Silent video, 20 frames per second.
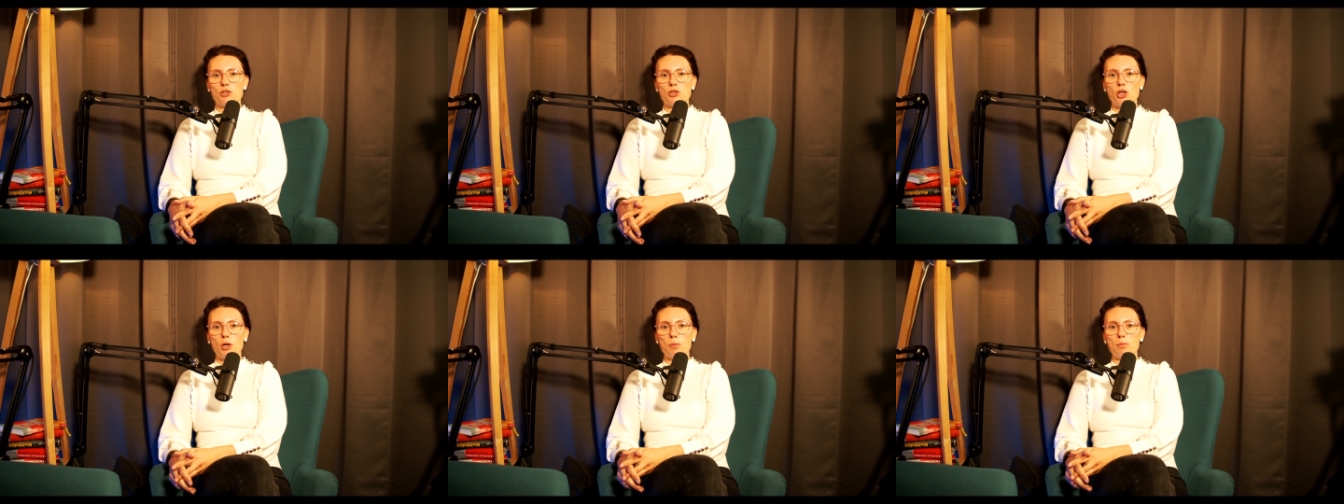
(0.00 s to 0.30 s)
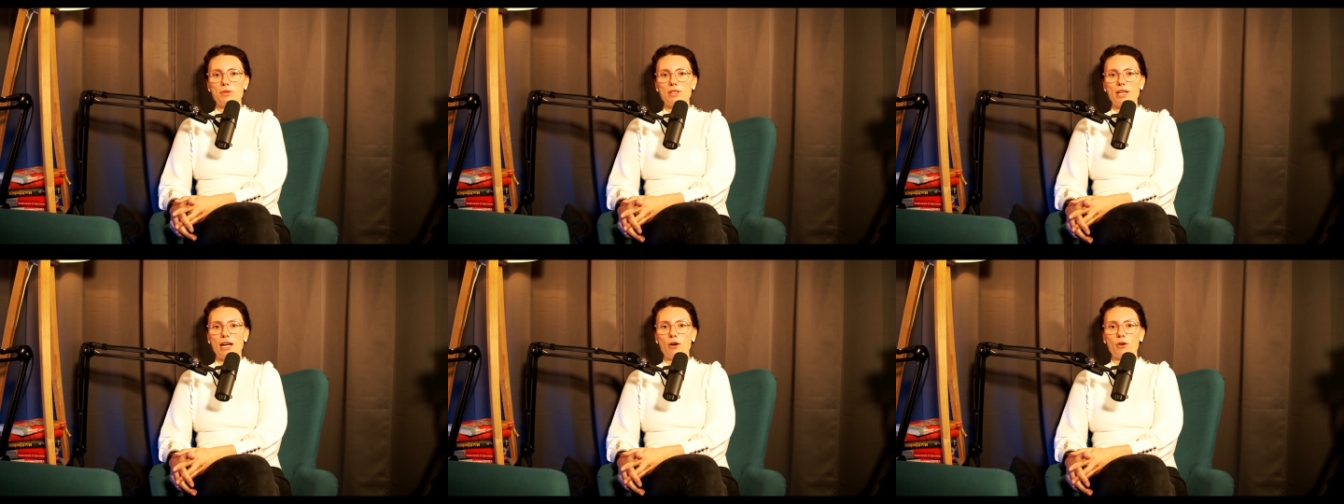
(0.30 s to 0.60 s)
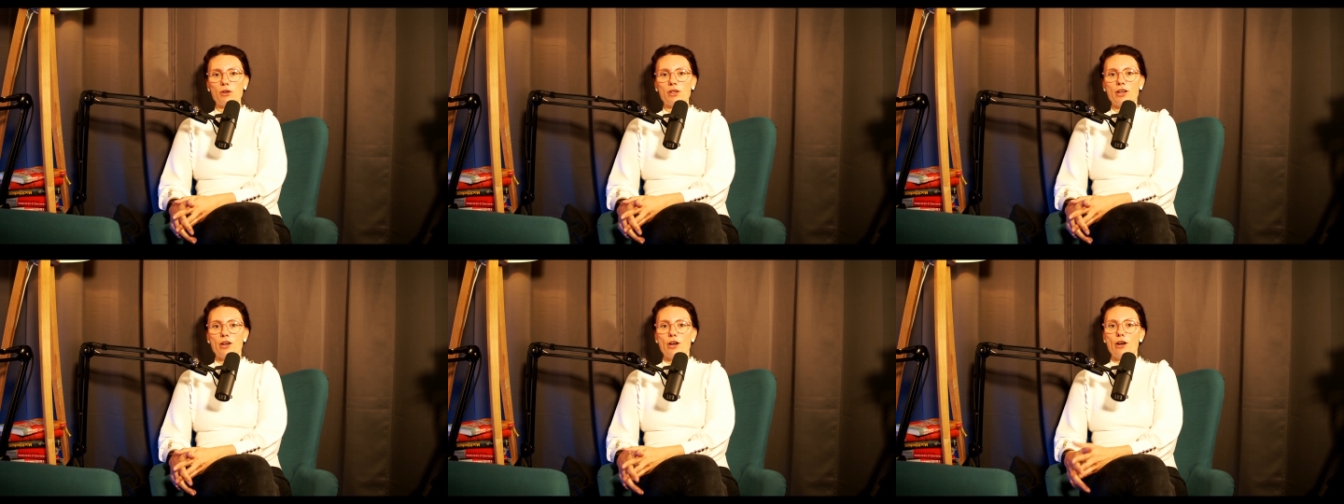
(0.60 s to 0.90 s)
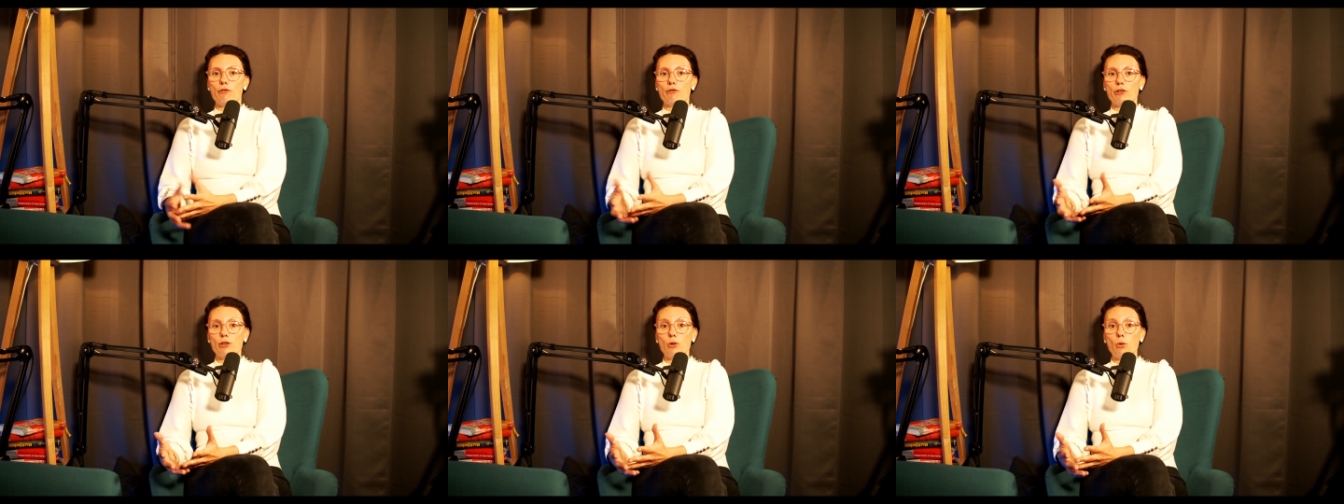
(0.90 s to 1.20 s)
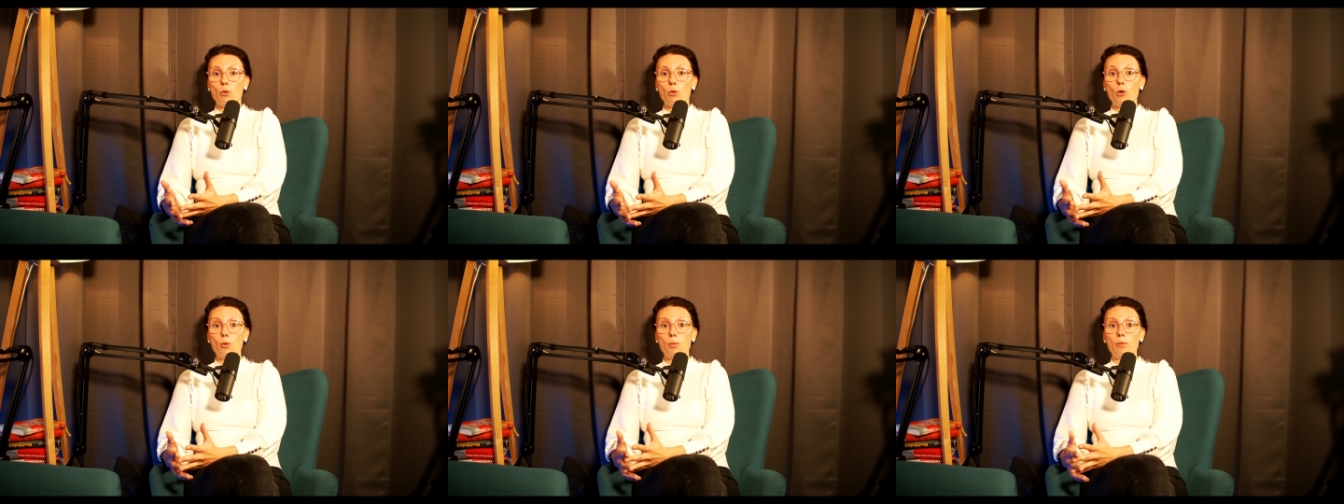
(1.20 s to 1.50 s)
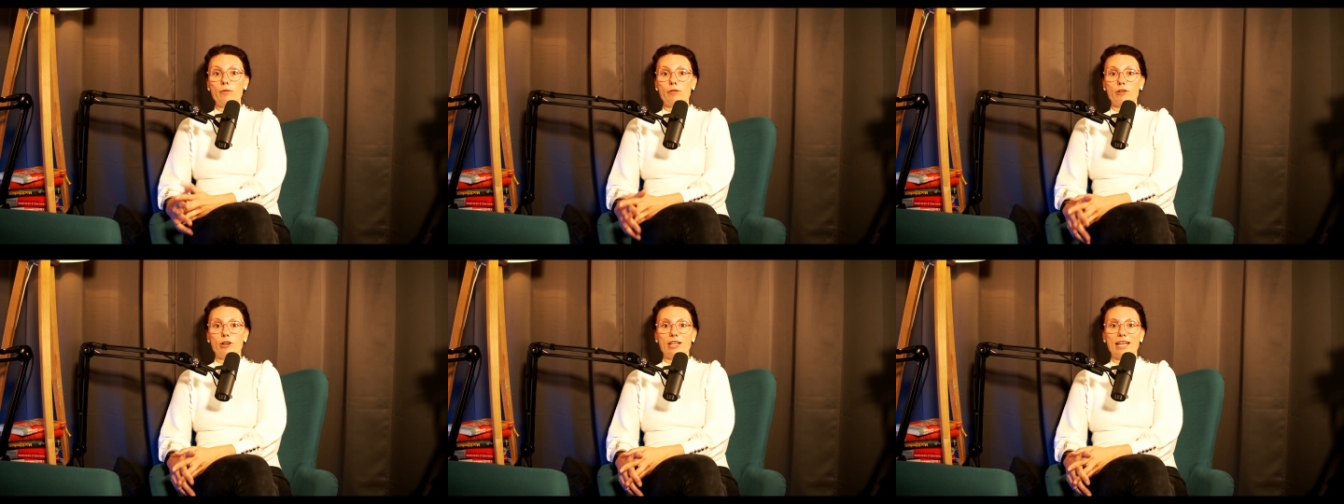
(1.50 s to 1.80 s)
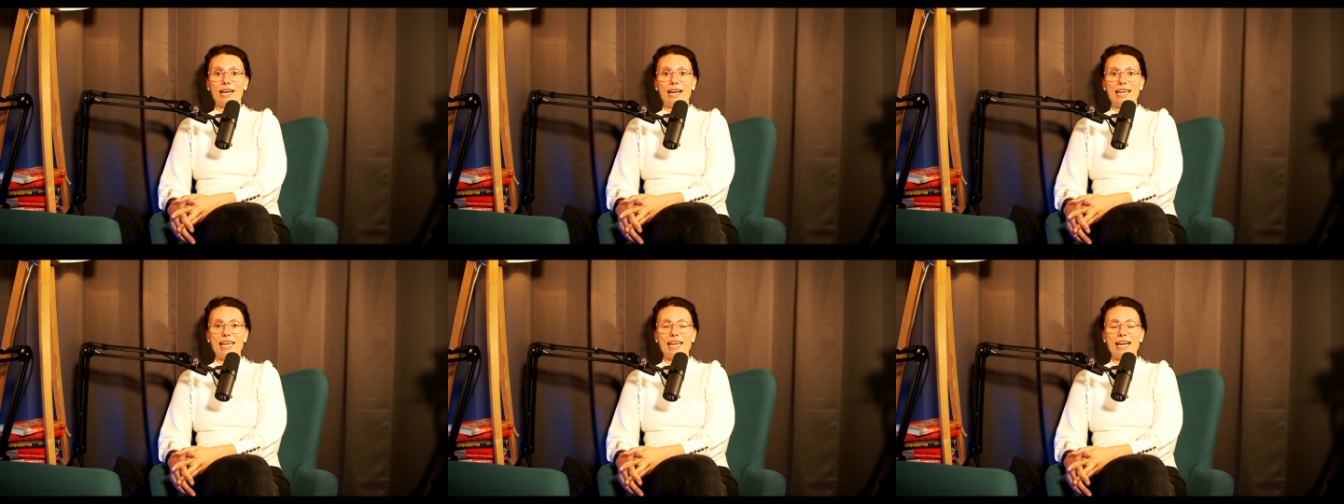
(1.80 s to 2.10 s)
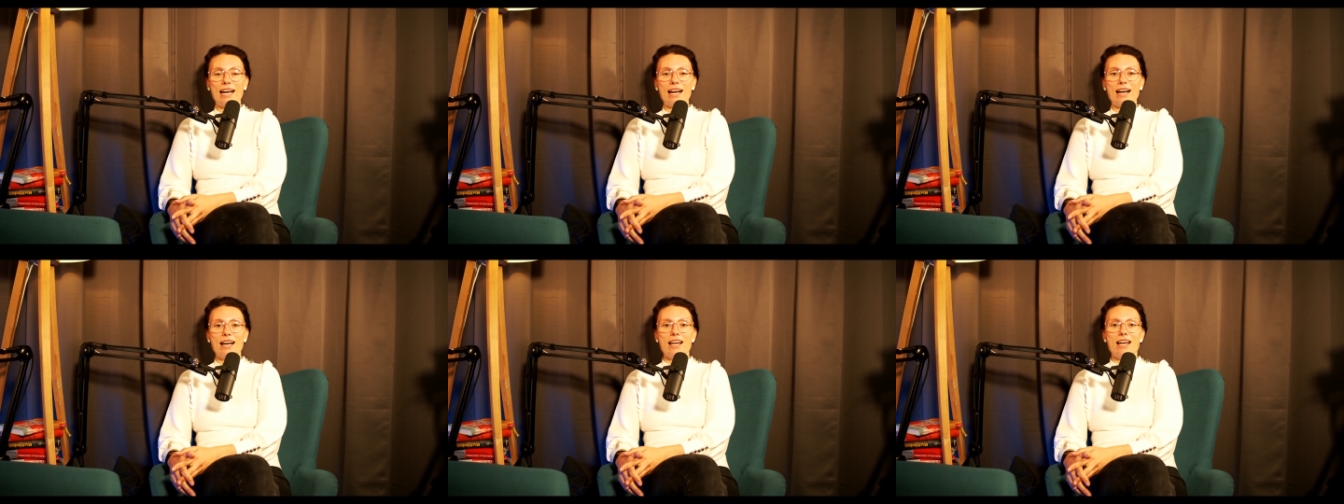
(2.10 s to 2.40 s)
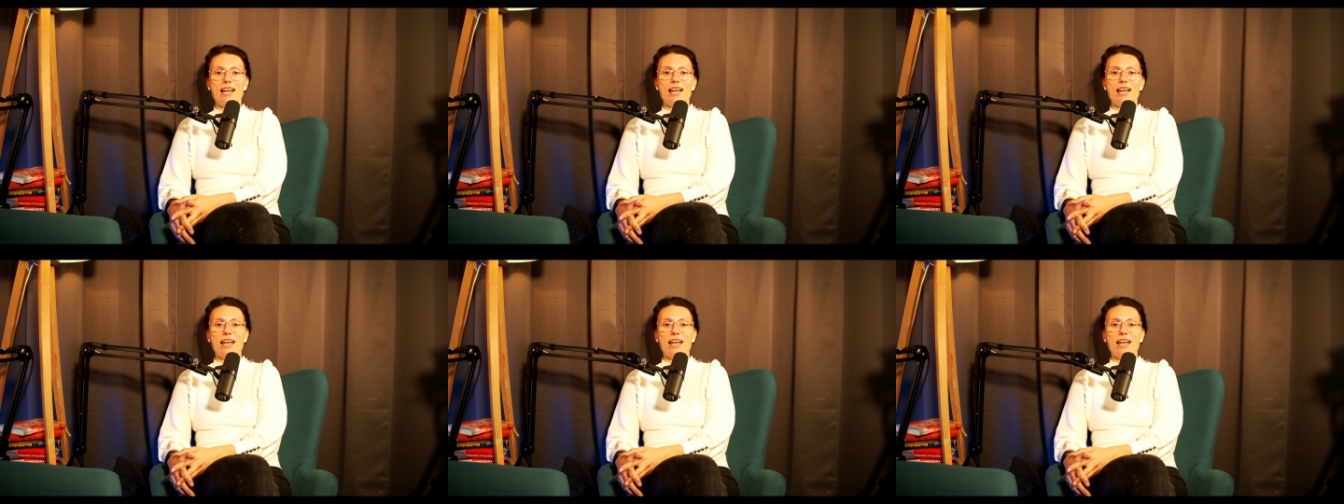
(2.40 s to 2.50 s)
top-down von oben, von HR